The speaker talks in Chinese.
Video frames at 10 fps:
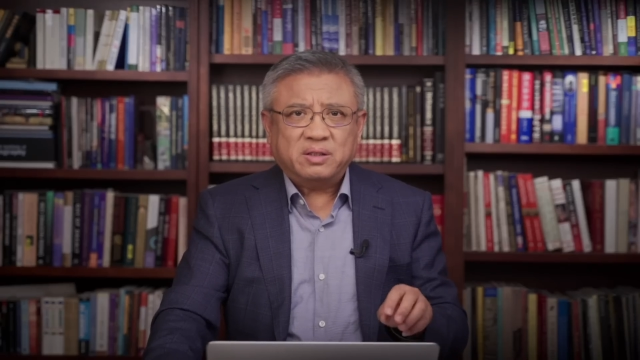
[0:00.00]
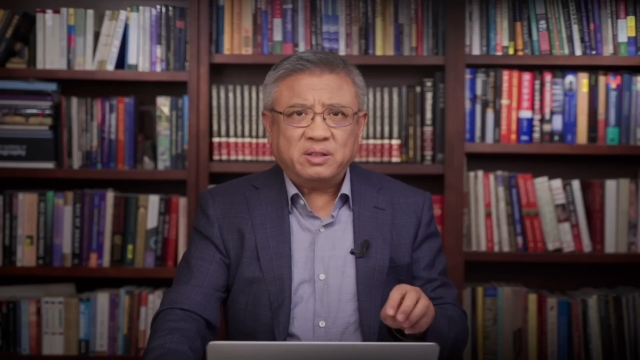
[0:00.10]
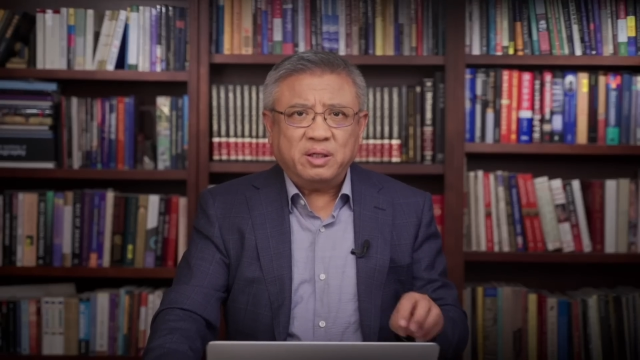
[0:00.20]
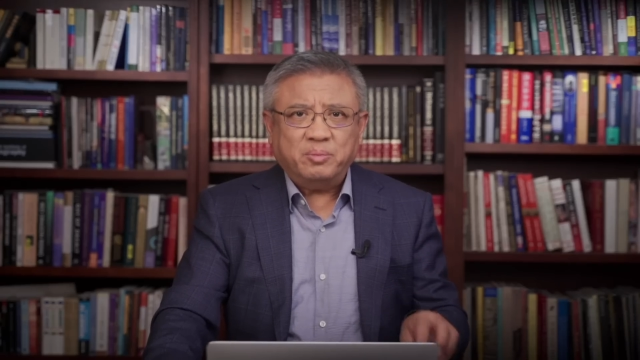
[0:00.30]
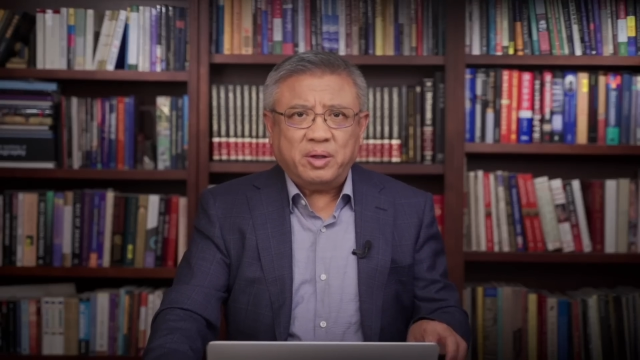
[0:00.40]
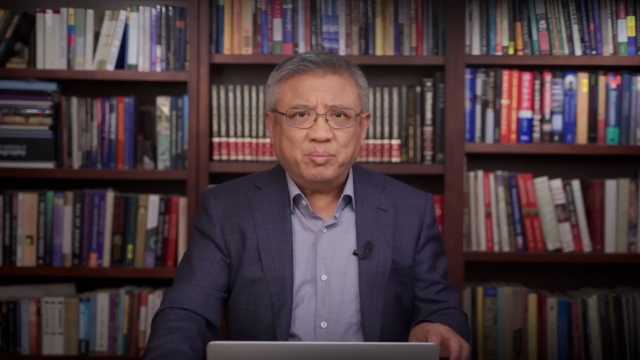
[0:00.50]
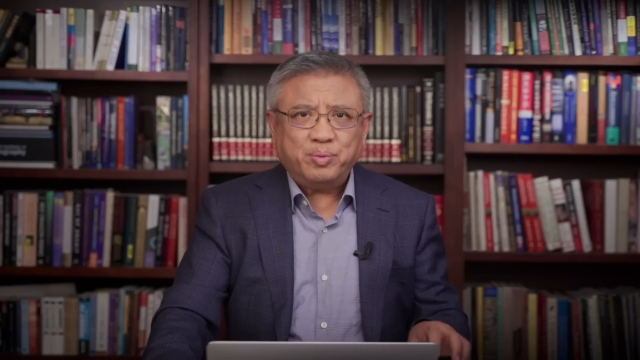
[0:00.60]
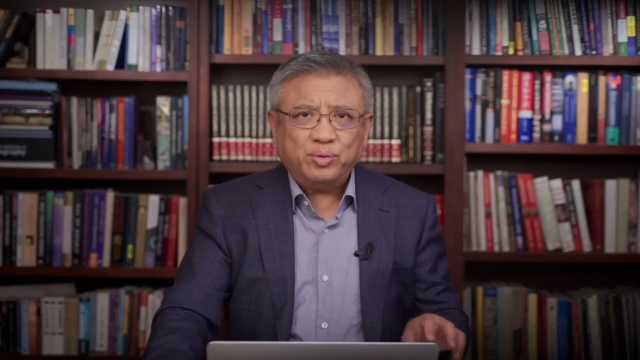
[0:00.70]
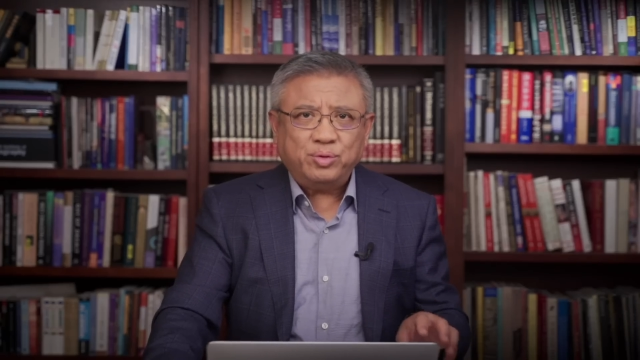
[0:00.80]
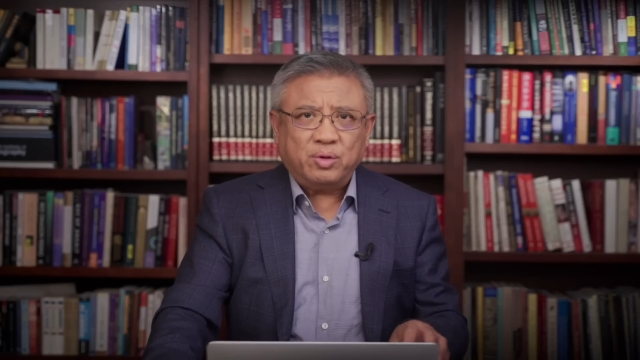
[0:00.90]
证明
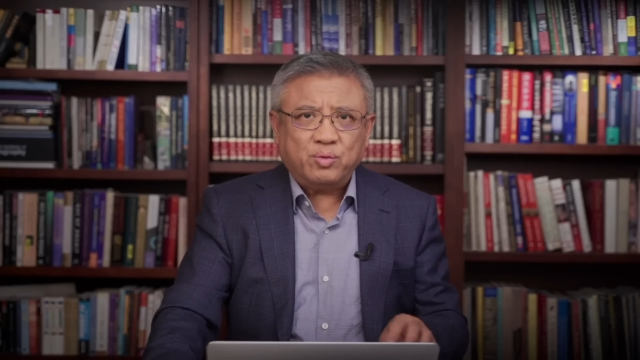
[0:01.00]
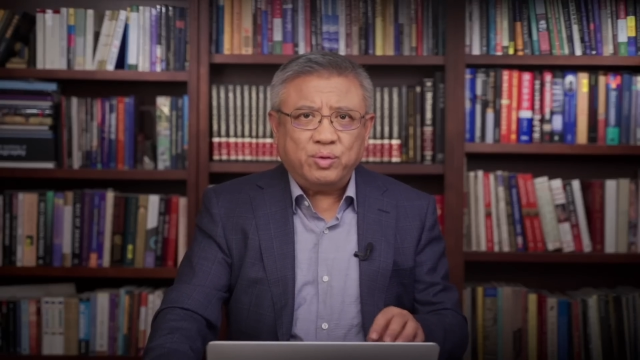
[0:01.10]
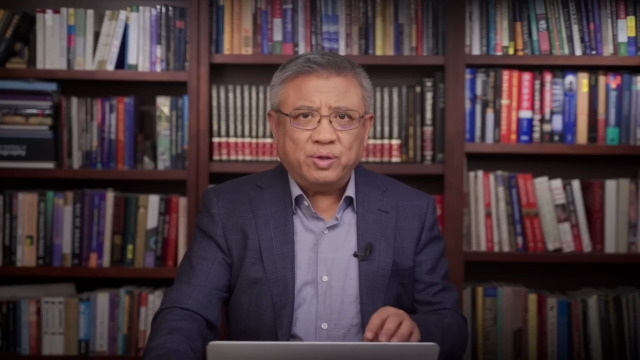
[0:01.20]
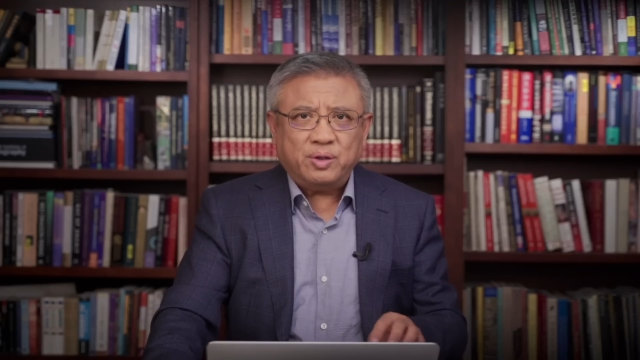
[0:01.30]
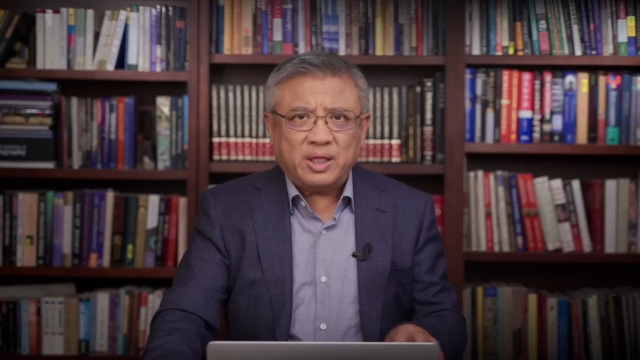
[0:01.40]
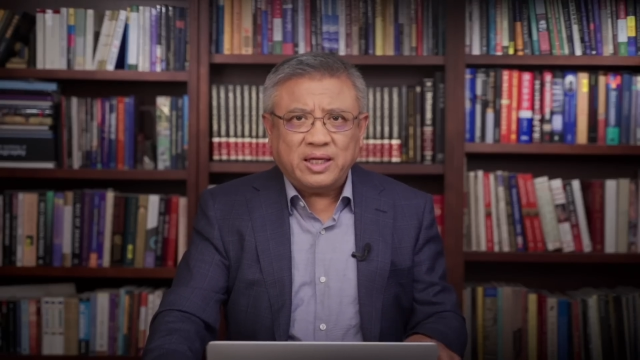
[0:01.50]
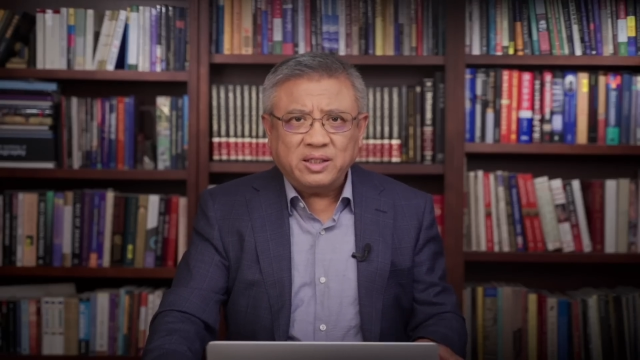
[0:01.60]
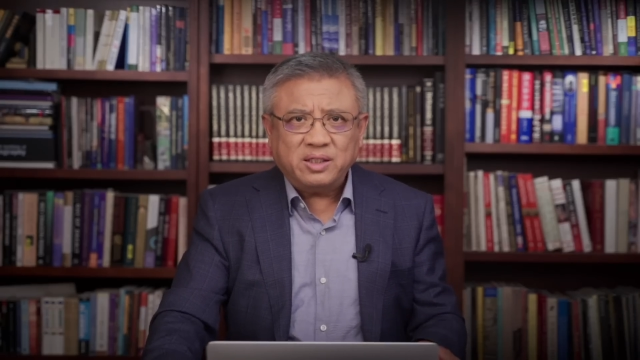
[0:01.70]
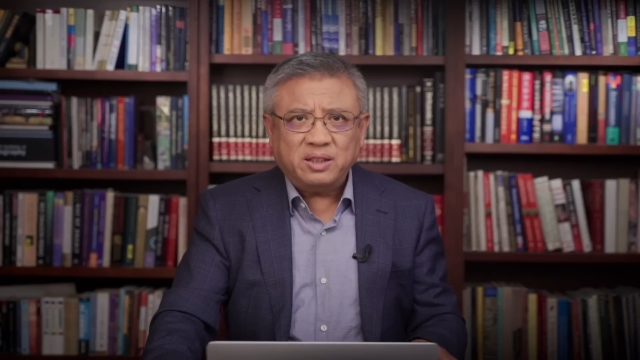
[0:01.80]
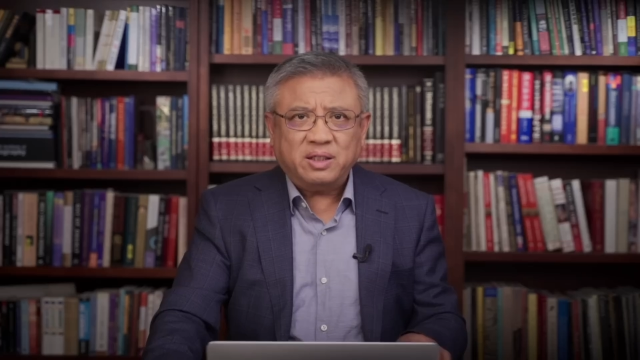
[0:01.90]
不需要过于
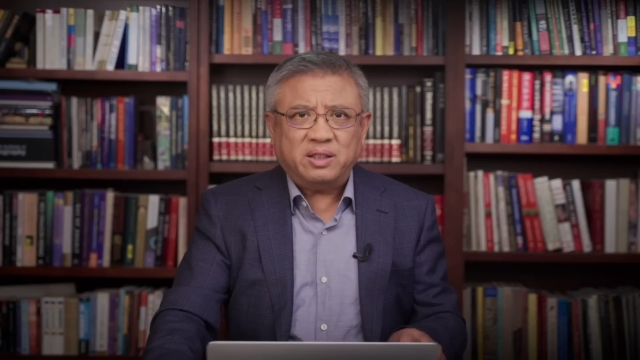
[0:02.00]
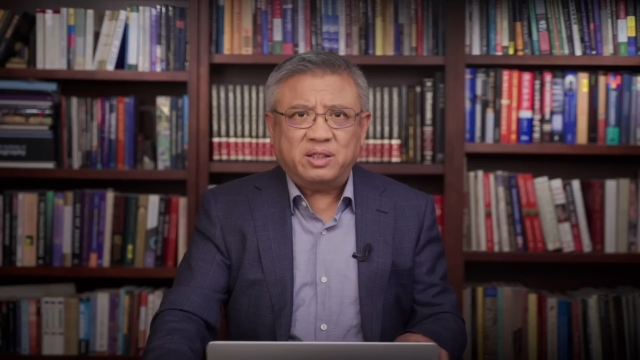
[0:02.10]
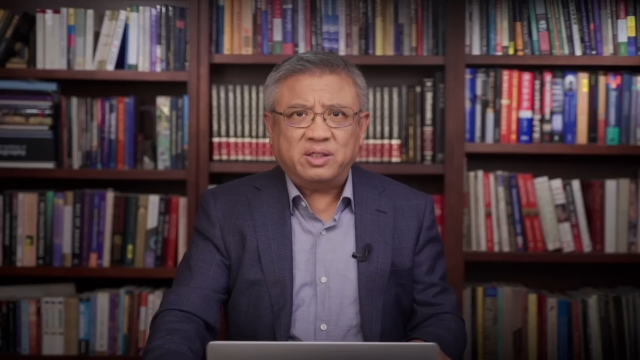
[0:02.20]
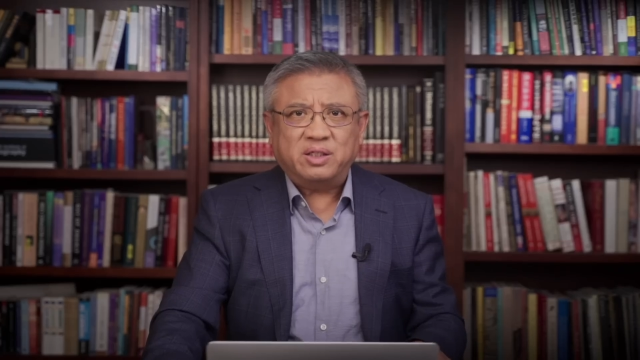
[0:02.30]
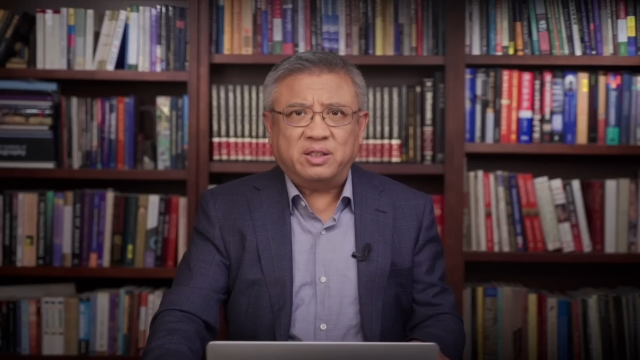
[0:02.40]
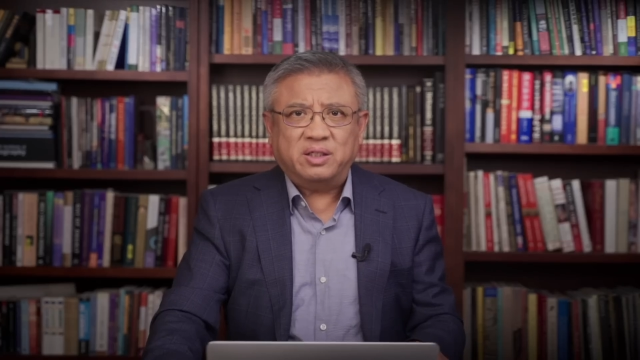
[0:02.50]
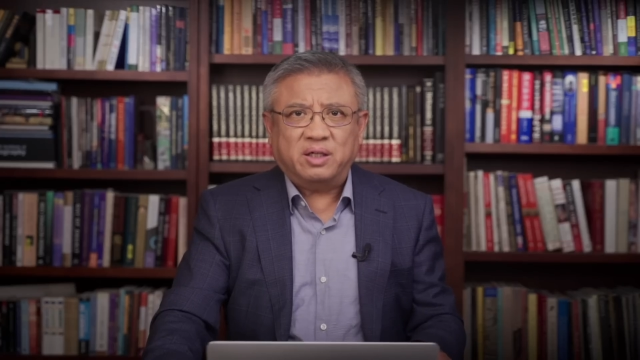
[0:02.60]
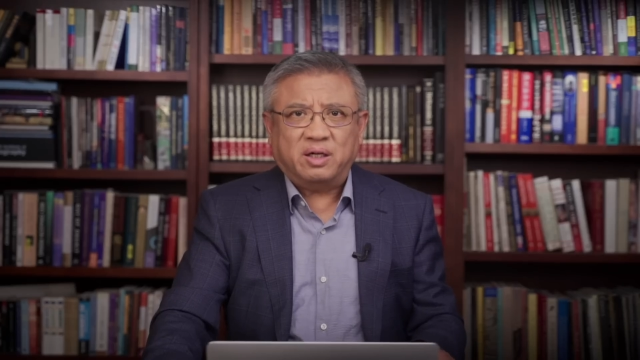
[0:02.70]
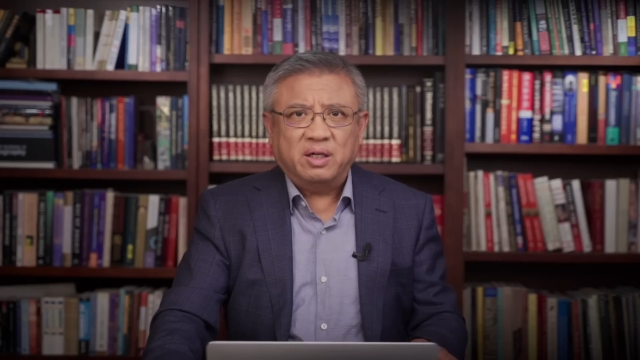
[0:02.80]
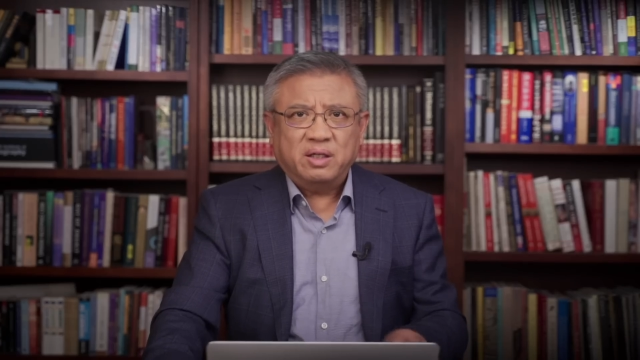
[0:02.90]
担心的那些信息
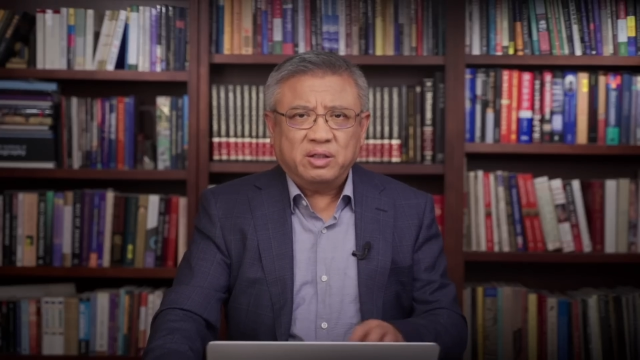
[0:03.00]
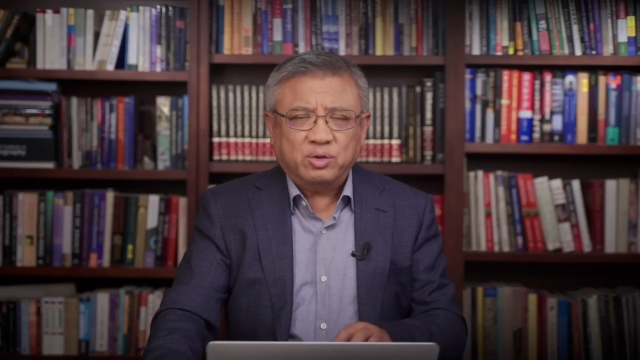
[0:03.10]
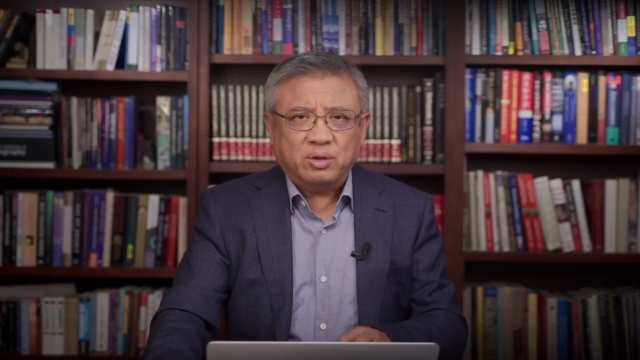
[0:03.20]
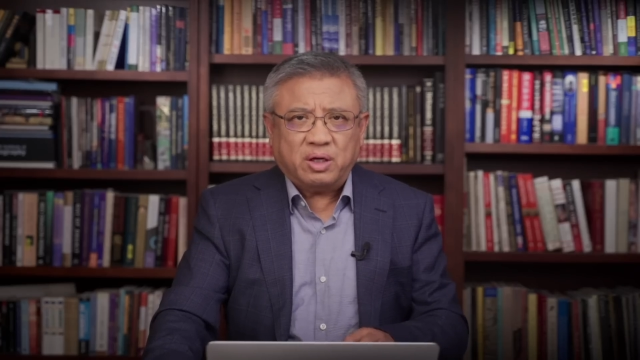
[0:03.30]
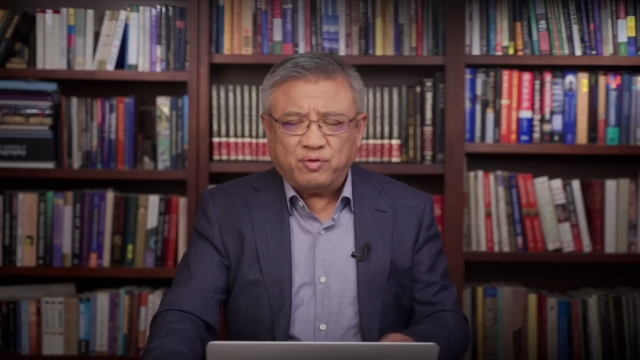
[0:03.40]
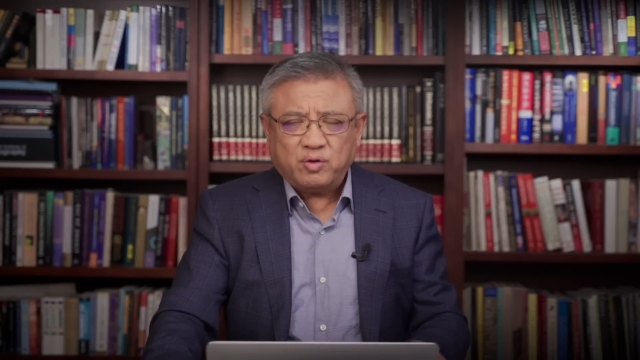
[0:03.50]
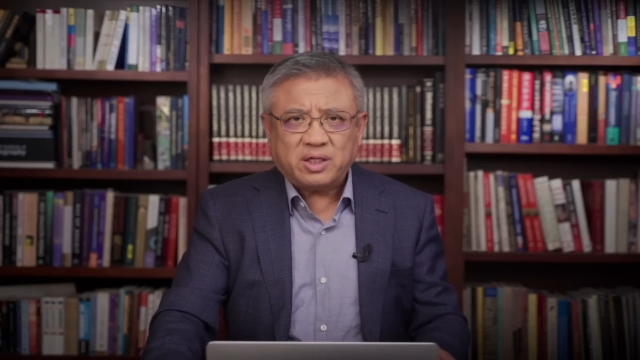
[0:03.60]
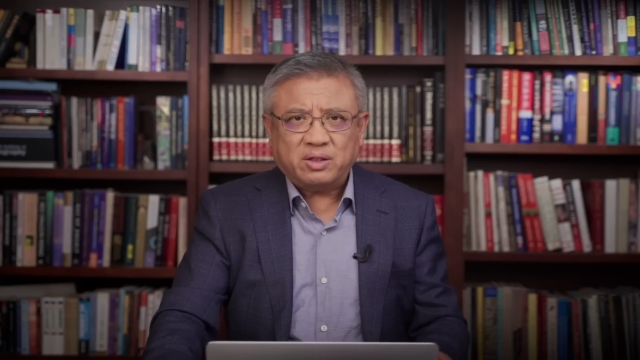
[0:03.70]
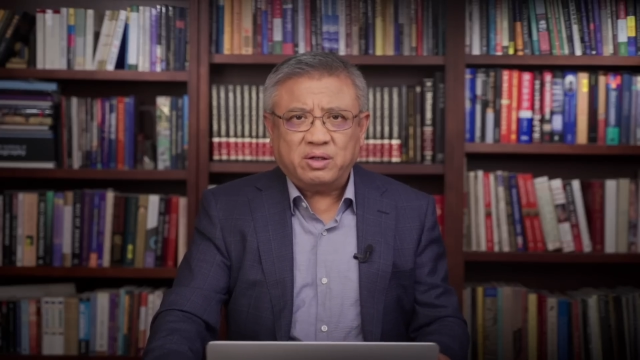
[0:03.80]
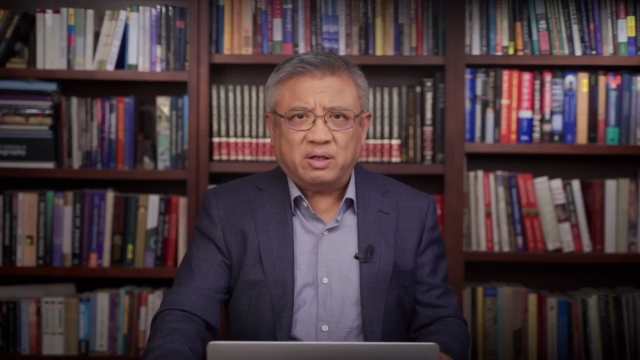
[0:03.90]
啊，都给封
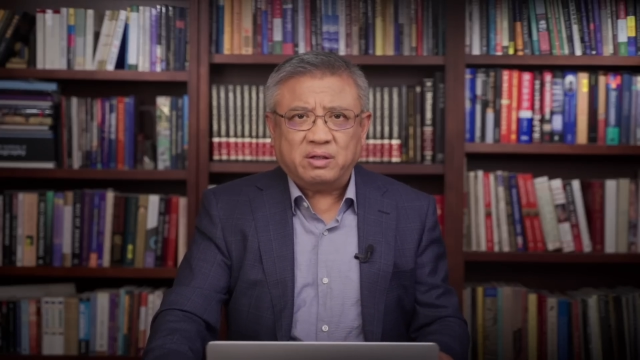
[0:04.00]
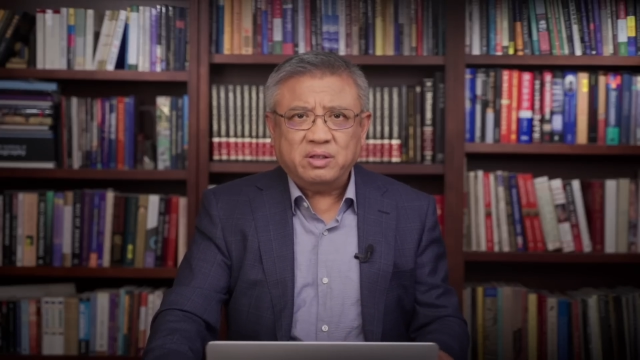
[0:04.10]
杀掉了。